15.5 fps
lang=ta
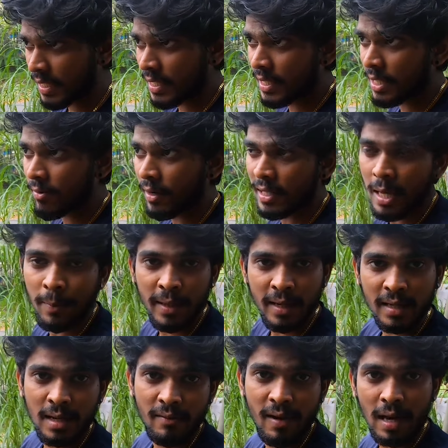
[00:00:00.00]
இது இந்த வண்டி தான் எப்படி
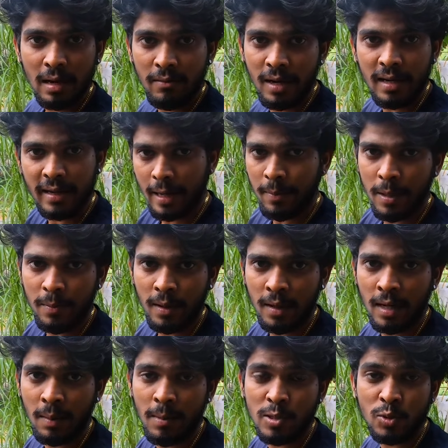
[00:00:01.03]
இருக்குது வேறு வண்டியில் ட்ரை பண்ணி
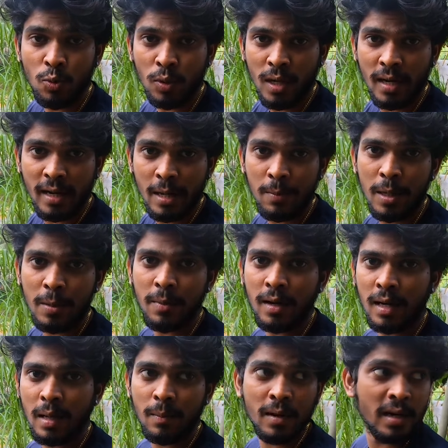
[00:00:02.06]
பார்க்கலாம் நம்ம ஸ்கூட்டியில் ட்ரை பண்ணி
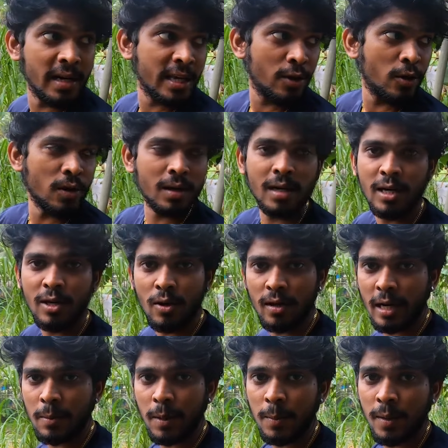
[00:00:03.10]
பார்க்கலாம் நம்ம டியோ இருக்குது
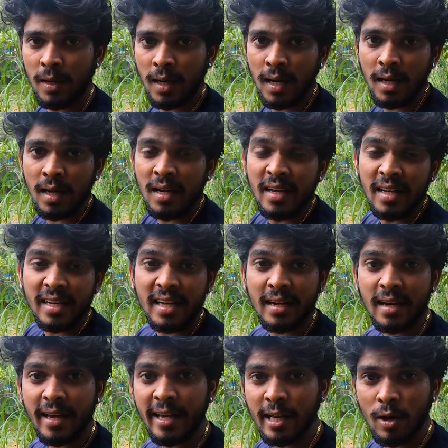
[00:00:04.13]
டியோவில் ட்ரை பண்ணி பார்க்கலாம்
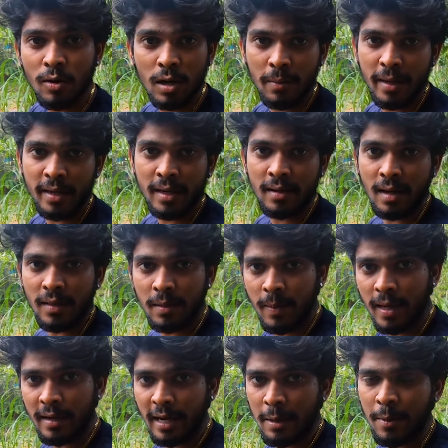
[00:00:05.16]
இல்லைனா ஹீரோ ஹோண்டா பைக் இருக்குது அந்த
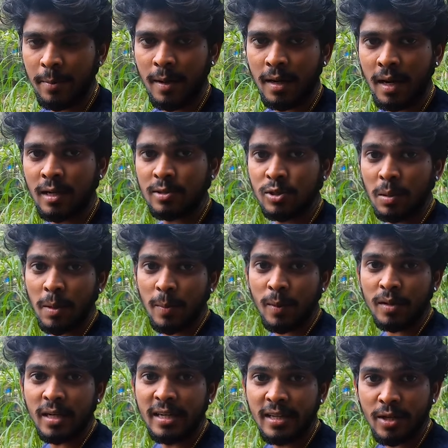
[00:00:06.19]
பைக்கில் ட்ரை பண்ணி பார்க்கலாம் ஸோ நம்ம
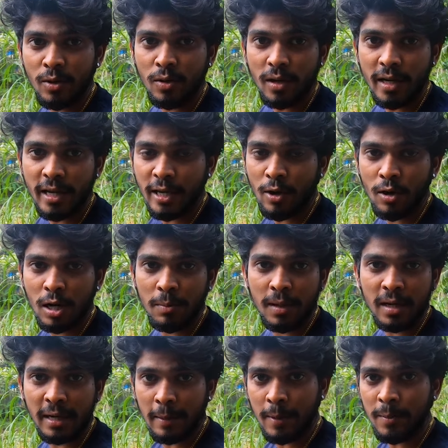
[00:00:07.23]
இப்போ வந்து டியோ ஹீரோ ஹோண்டா
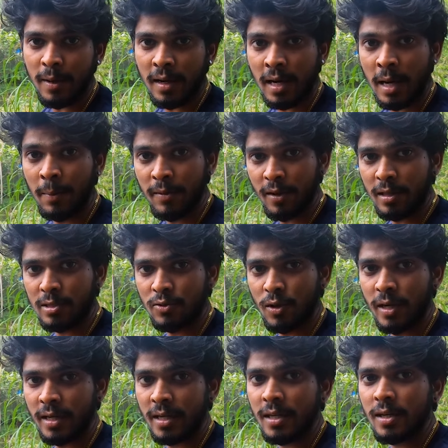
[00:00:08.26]
பைக்கில் ட்ரை பண்ணி பார்க்கலாம் எப்படி வருதுன்னு
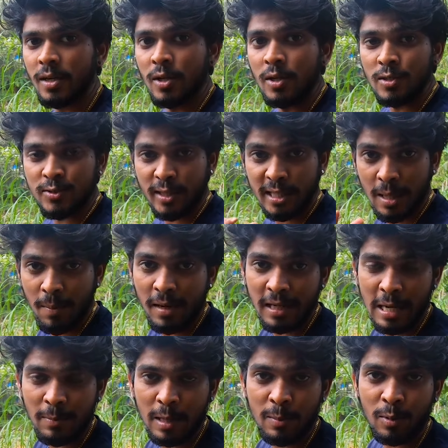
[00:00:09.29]
சொல்லிட்டு ஸோ இதே மாதிரி
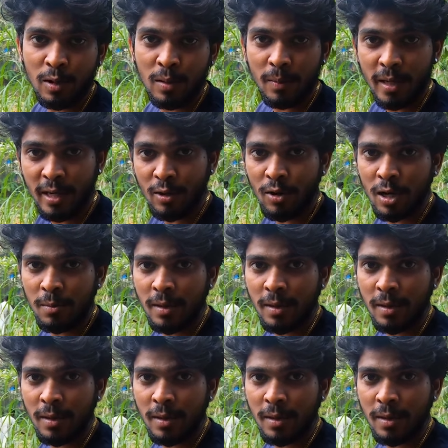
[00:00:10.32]
ட்ரை பண்ண போகிறோம் நம்ம ஹீரோ ஹோண்டா